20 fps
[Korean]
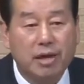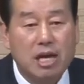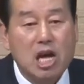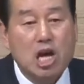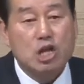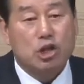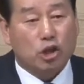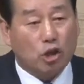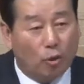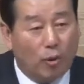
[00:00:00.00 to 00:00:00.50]

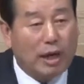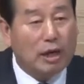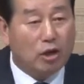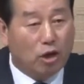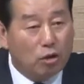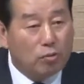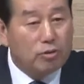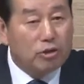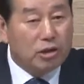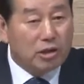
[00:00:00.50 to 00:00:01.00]
저와
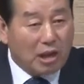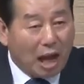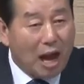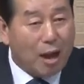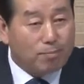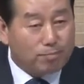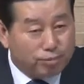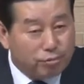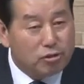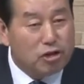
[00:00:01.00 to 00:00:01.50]
여러분은 다
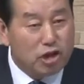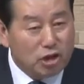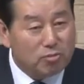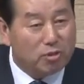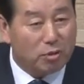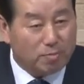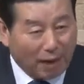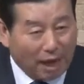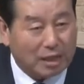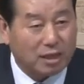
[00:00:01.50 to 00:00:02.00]
불리움을
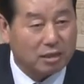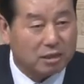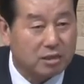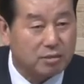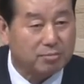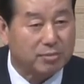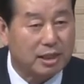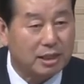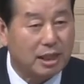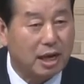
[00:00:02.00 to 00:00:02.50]

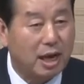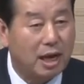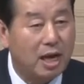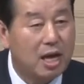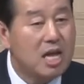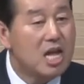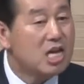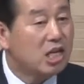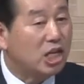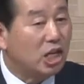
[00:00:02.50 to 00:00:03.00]
받았습니다.
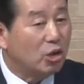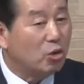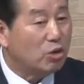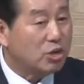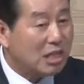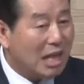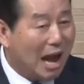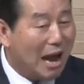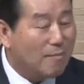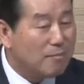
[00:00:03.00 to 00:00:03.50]
그리고
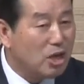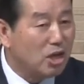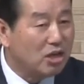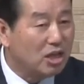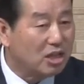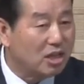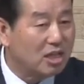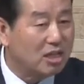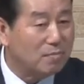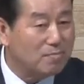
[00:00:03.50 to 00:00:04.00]

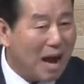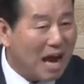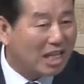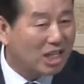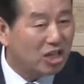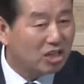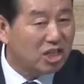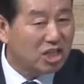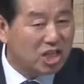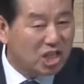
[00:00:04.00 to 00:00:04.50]
사명은 그
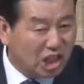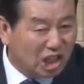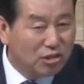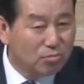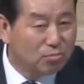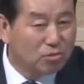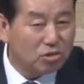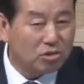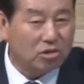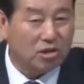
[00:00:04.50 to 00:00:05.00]
맡겨진
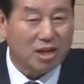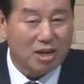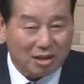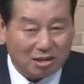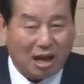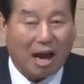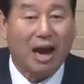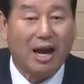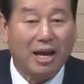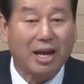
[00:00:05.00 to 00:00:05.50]
직무를
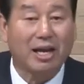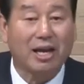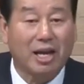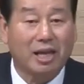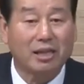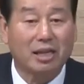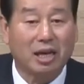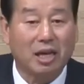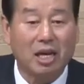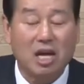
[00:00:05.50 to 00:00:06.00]
다 해야
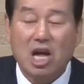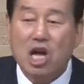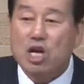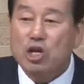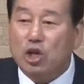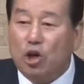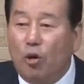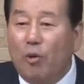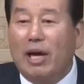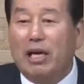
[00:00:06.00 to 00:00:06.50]
한다.
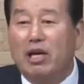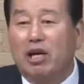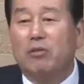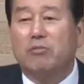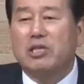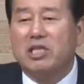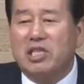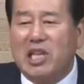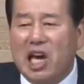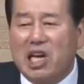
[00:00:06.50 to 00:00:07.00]
저와
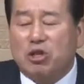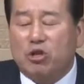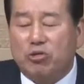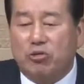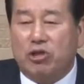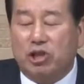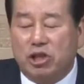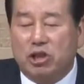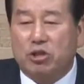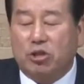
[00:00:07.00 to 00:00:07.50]
여러분 예수
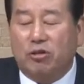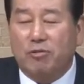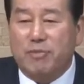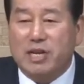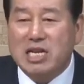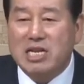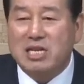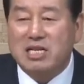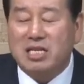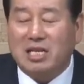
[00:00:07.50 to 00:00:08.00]
그리스도를
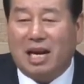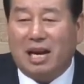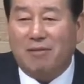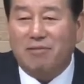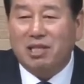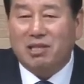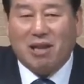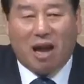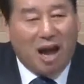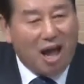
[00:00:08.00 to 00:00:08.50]
믿는
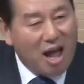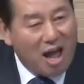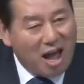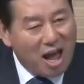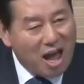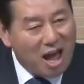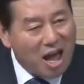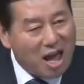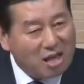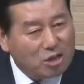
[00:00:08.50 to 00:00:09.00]
사람은 다
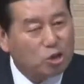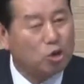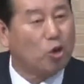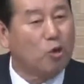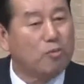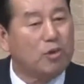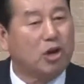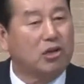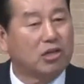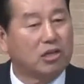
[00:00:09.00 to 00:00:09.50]

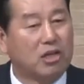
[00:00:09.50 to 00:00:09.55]
소명을